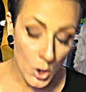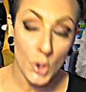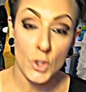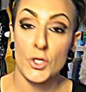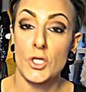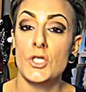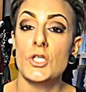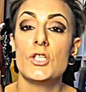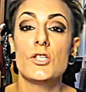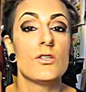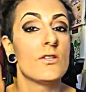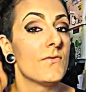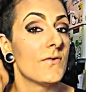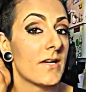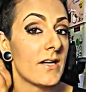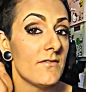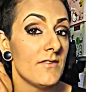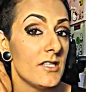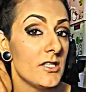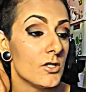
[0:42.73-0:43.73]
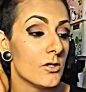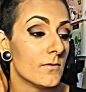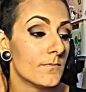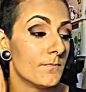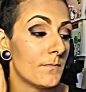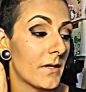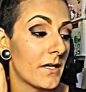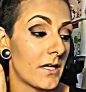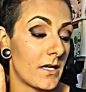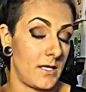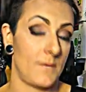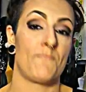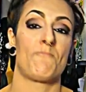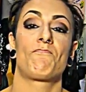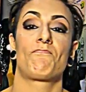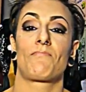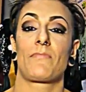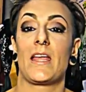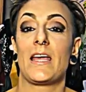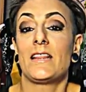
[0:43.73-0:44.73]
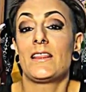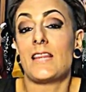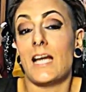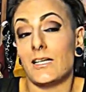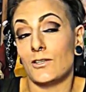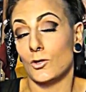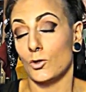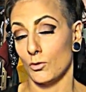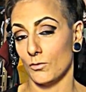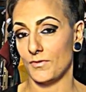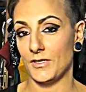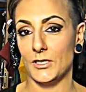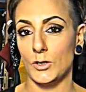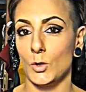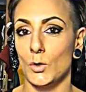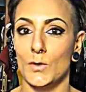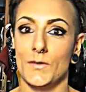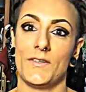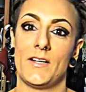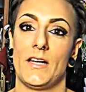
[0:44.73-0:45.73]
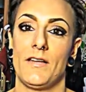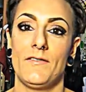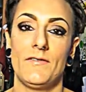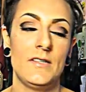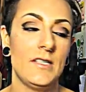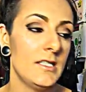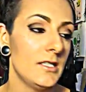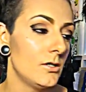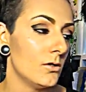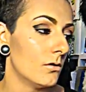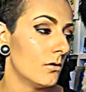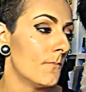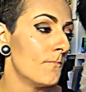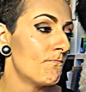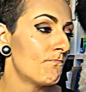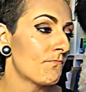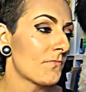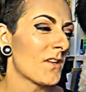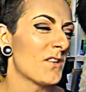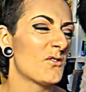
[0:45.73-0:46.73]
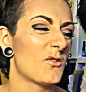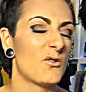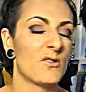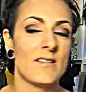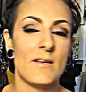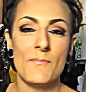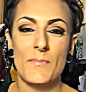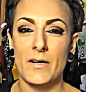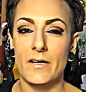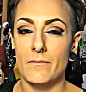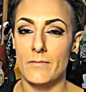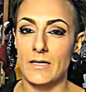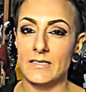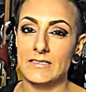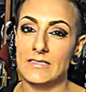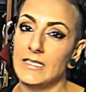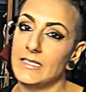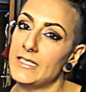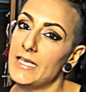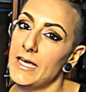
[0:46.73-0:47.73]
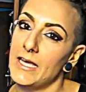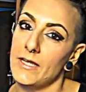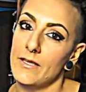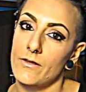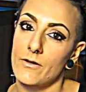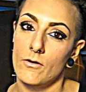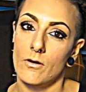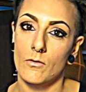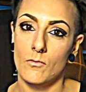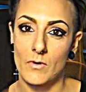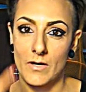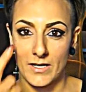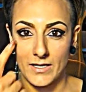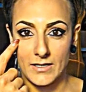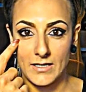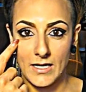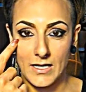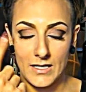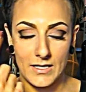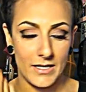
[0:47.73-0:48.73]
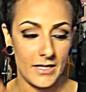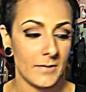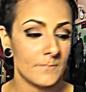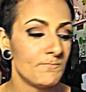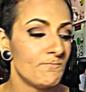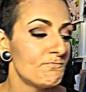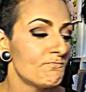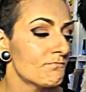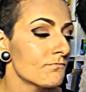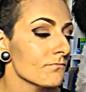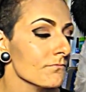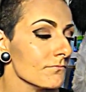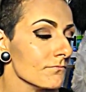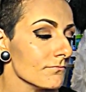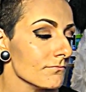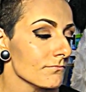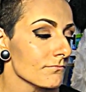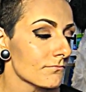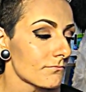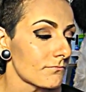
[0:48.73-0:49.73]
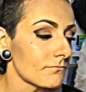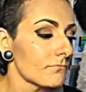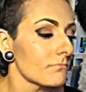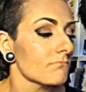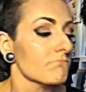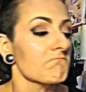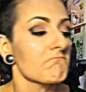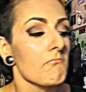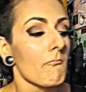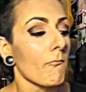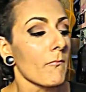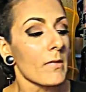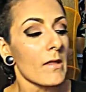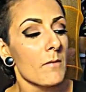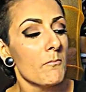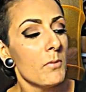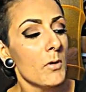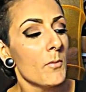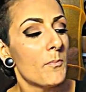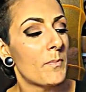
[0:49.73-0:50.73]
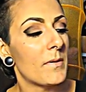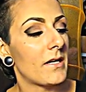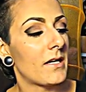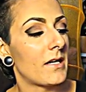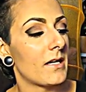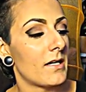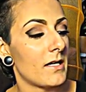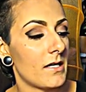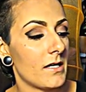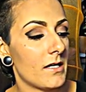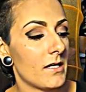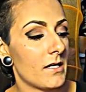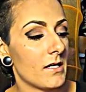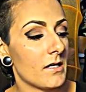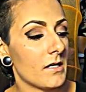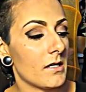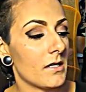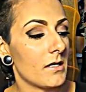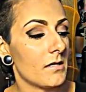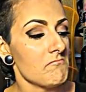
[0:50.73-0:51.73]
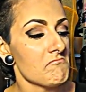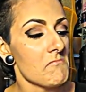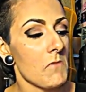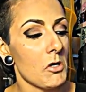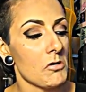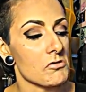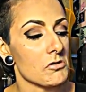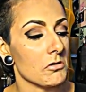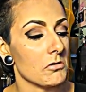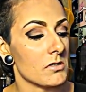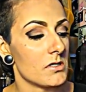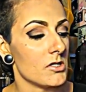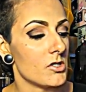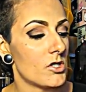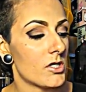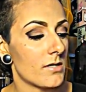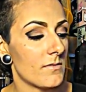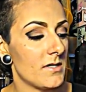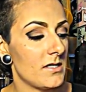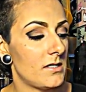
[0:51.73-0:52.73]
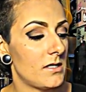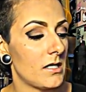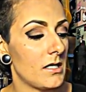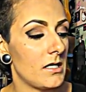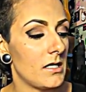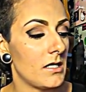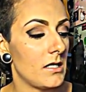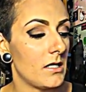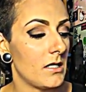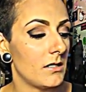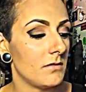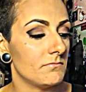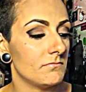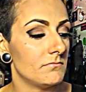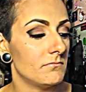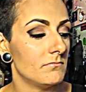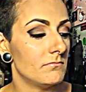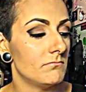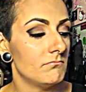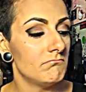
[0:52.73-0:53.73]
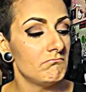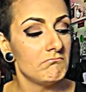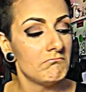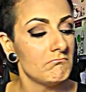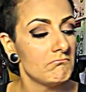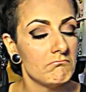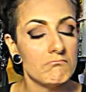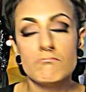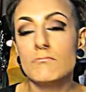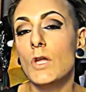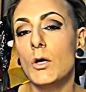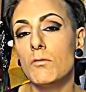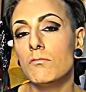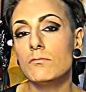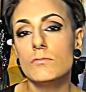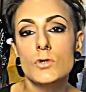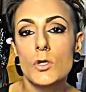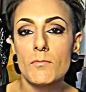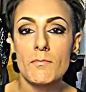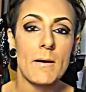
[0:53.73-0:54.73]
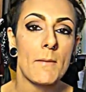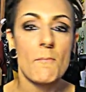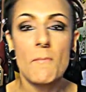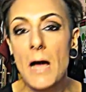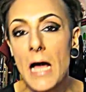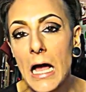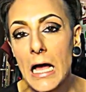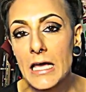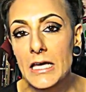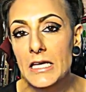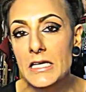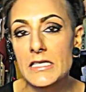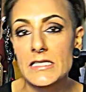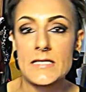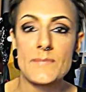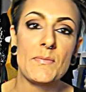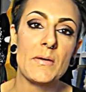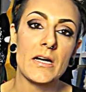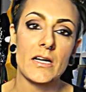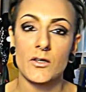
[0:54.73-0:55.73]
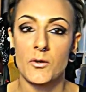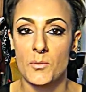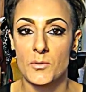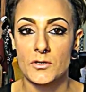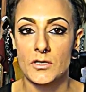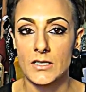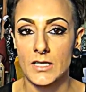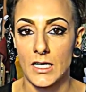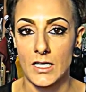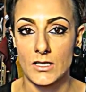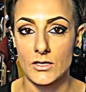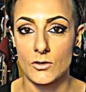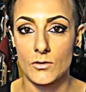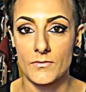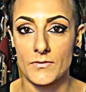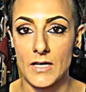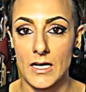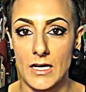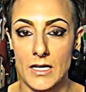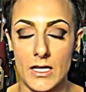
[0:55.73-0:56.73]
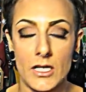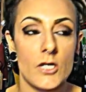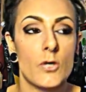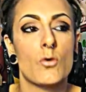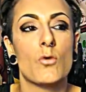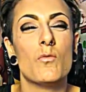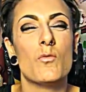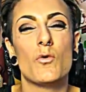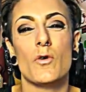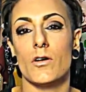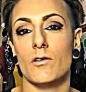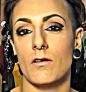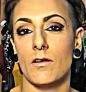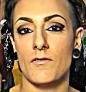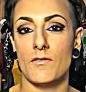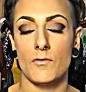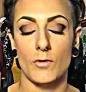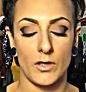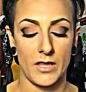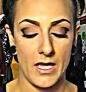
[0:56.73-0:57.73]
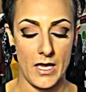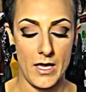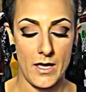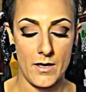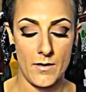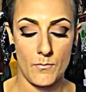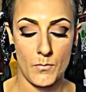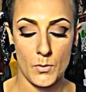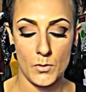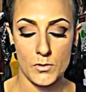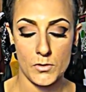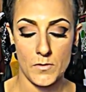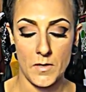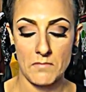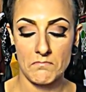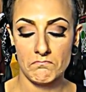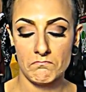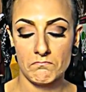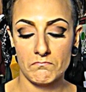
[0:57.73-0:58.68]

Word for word: Ho deciso di fare video perché è tanto vedo fare video, sono sempre rimasta dietro a guardare. Boh, perché non lo so, sinceramente non, non mi ha mai ispirato più di tanto farli, o comunque non avevo tempo, insomma,